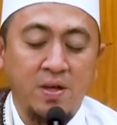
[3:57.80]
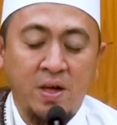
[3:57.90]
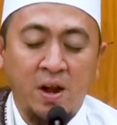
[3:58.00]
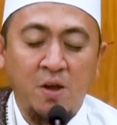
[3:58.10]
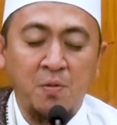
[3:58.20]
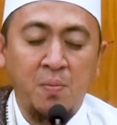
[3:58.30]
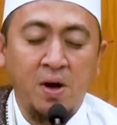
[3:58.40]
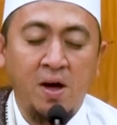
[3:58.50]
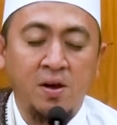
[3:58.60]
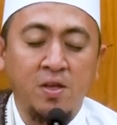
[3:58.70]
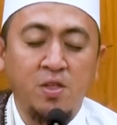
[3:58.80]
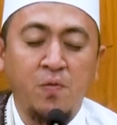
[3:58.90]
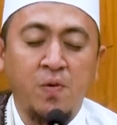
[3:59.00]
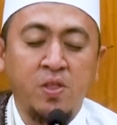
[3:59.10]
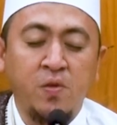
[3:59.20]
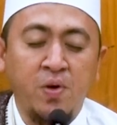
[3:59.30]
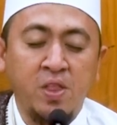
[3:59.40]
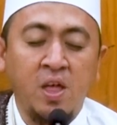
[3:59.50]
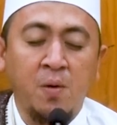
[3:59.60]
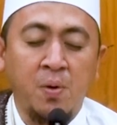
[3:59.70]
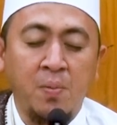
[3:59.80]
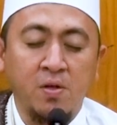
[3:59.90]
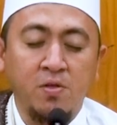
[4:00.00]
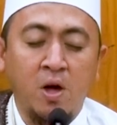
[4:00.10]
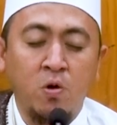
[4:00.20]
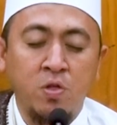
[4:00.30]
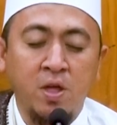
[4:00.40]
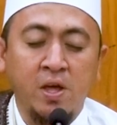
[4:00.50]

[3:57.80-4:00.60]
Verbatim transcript: Karena memang ada sifat-sifat yang memang seharusnya